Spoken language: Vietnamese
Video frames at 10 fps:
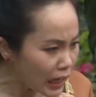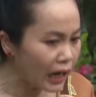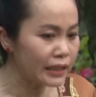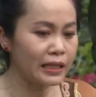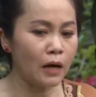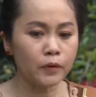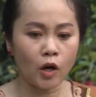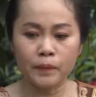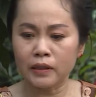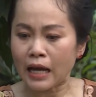lời xong
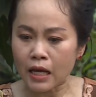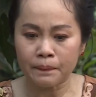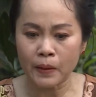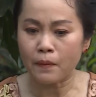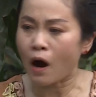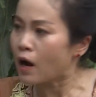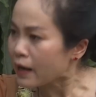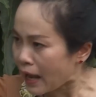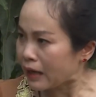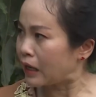rồi bữa nay bay bỏ
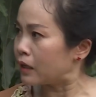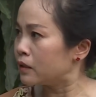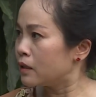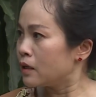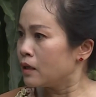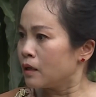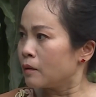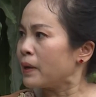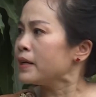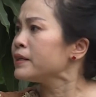ngang à.
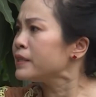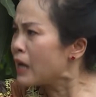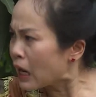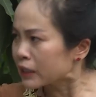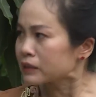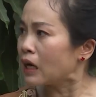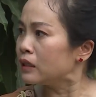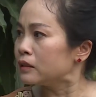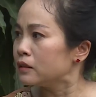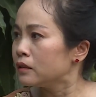Bay nhờ thằng Tư,